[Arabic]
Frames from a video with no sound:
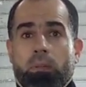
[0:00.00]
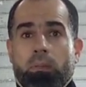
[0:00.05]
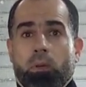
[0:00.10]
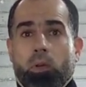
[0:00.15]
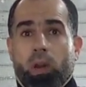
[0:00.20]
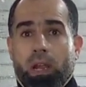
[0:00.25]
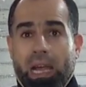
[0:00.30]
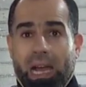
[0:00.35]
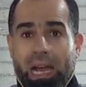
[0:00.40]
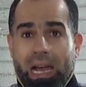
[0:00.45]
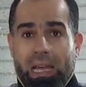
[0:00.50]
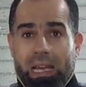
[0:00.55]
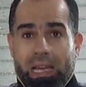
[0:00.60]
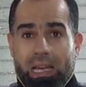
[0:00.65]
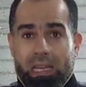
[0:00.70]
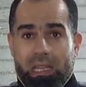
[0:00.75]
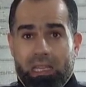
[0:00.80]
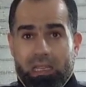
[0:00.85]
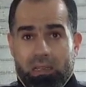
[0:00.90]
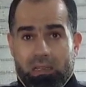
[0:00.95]
بورق
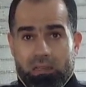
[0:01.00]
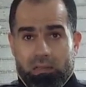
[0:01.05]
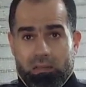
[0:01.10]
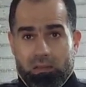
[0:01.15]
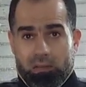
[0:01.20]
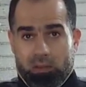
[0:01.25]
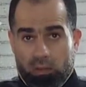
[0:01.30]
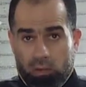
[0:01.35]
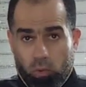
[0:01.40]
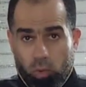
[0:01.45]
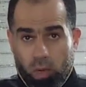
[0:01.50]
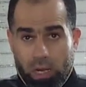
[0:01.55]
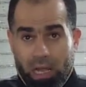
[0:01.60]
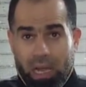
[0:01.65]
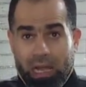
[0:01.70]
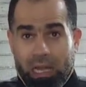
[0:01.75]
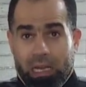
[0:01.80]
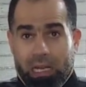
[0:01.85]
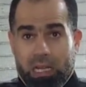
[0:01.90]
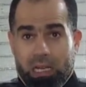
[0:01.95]
حراري اه ورق
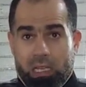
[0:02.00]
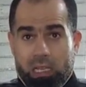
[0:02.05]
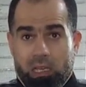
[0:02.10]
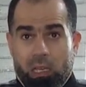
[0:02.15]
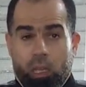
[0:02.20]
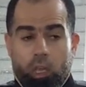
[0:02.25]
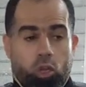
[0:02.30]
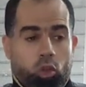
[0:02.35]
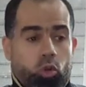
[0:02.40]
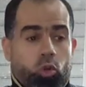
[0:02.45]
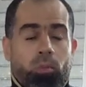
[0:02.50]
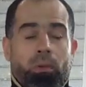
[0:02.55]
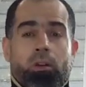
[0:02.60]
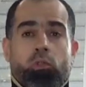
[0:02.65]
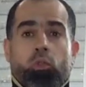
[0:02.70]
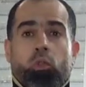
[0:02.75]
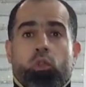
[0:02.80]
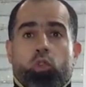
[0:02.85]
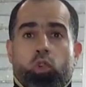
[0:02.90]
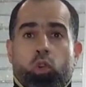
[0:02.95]
حراري
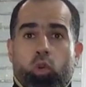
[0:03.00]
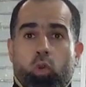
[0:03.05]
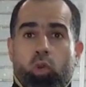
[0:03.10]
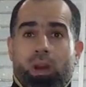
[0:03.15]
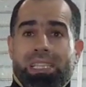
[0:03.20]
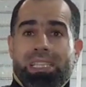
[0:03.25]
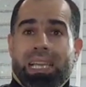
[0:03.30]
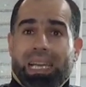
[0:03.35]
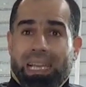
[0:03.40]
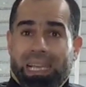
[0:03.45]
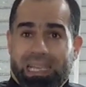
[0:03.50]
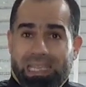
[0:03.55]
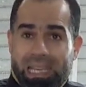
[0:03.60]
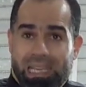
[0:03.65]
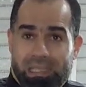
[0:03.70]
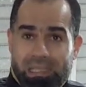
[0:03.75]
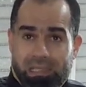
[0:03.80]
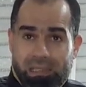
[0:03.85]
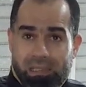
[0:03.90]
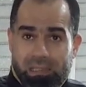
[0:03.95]
وموجود جوه
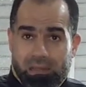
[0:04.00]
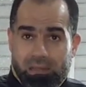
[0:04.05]
سخانات